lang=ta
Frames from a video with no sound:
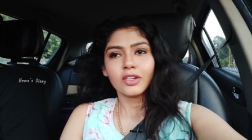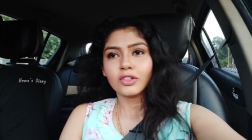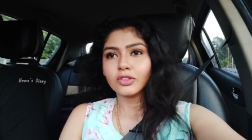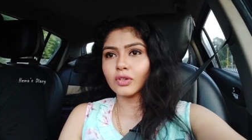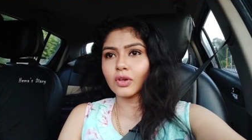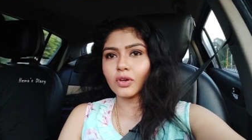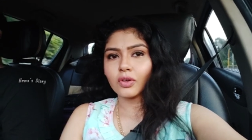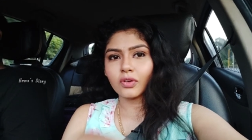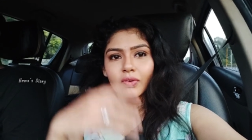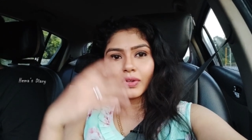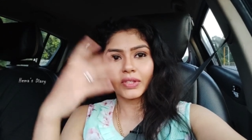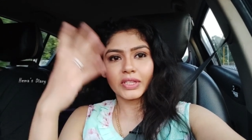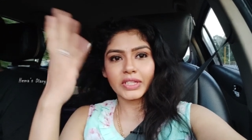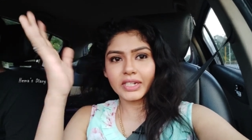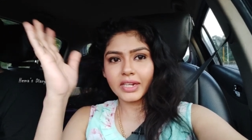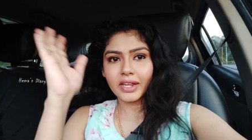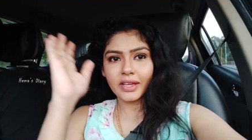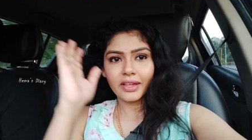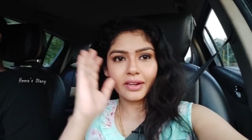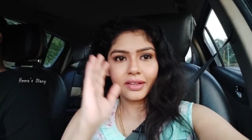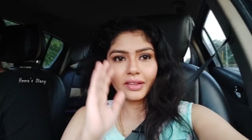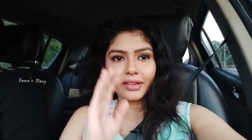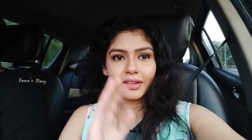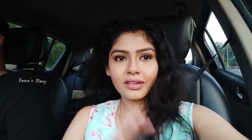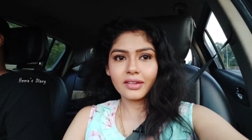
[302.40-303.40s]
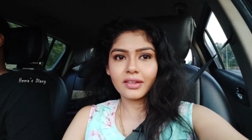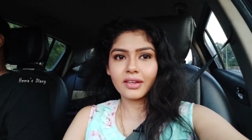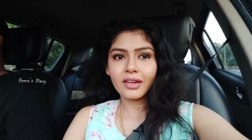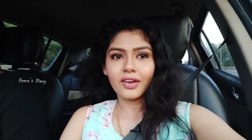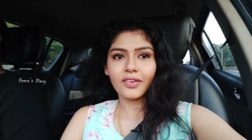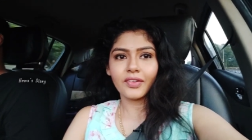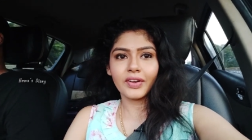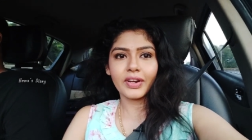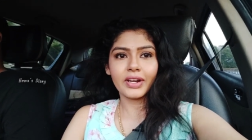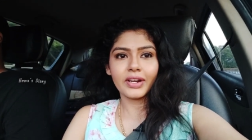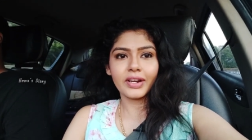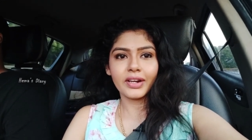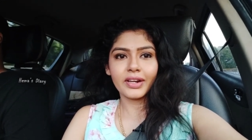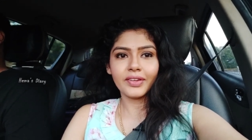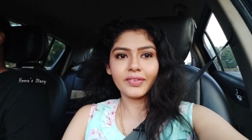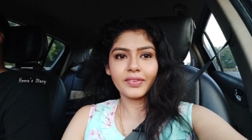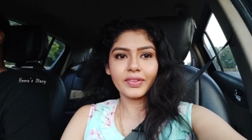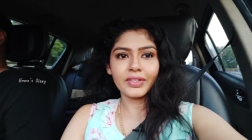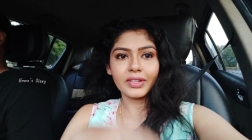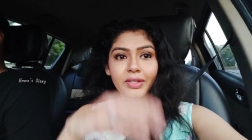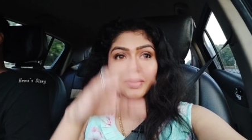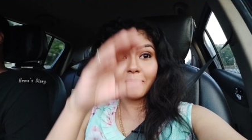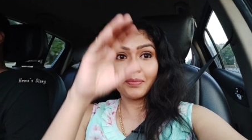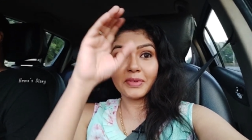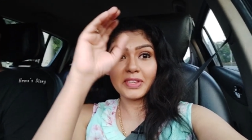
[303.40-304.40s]
ஸோ அவர் வந்துட்டார் அவர் ஆல்ரெடி
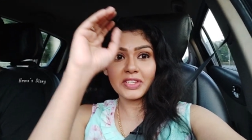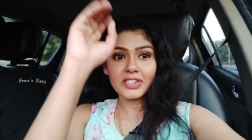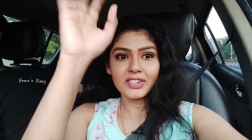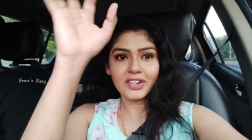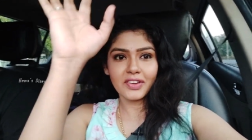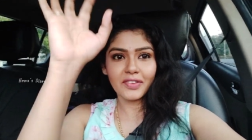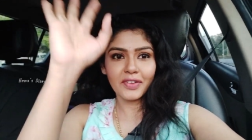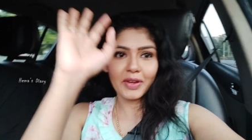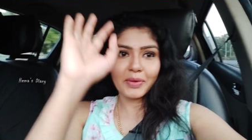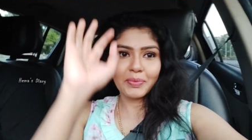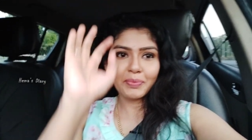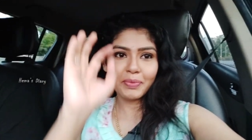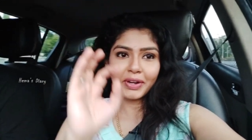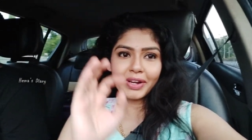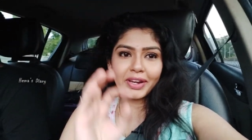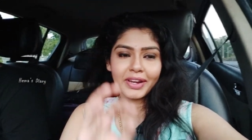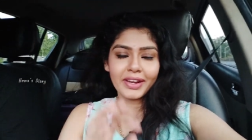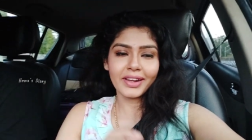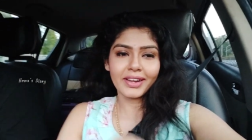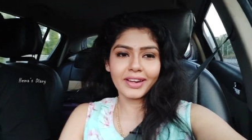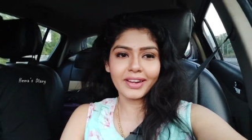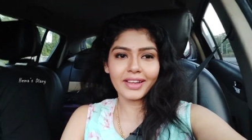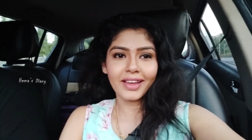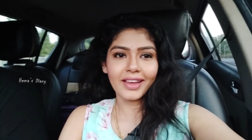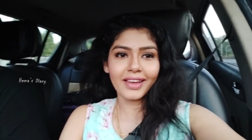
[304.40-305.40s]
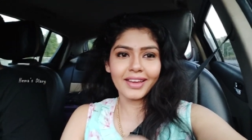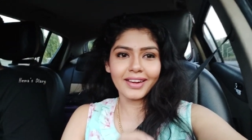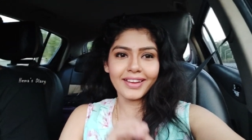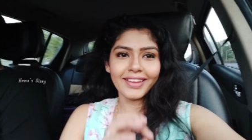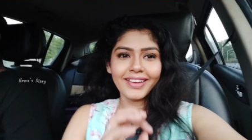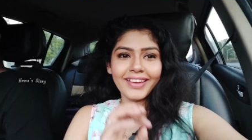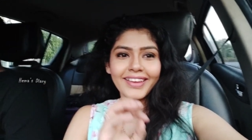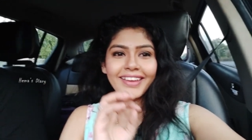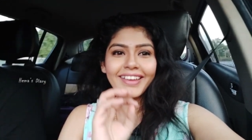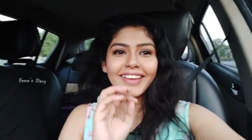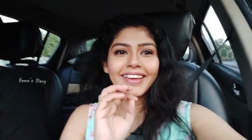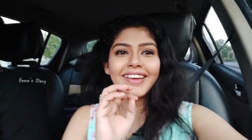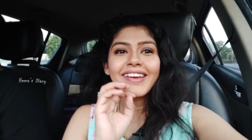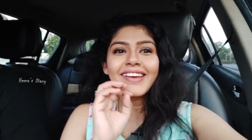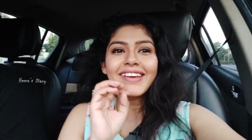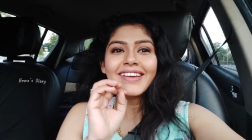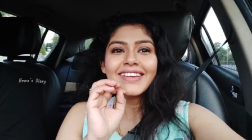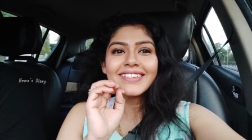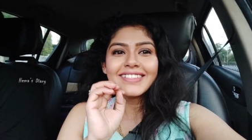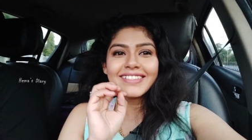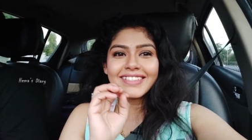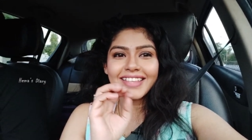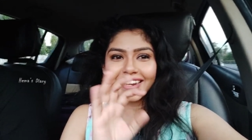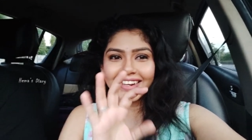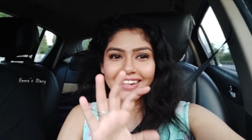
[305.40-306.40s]
வந்து பீச்சில் வெயிட் பண்ணிகிட்டு இருக்காரு
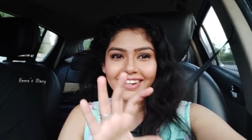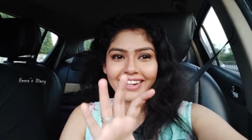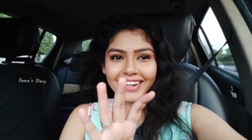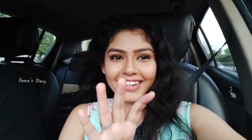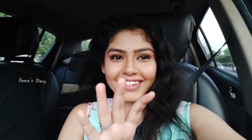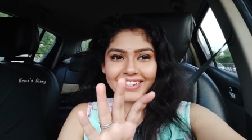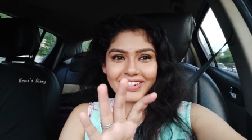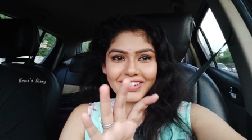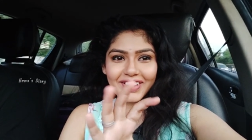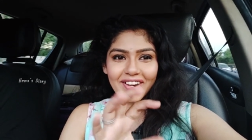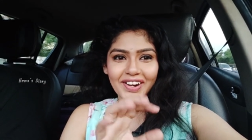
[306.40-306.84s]
சன்ரைஸ்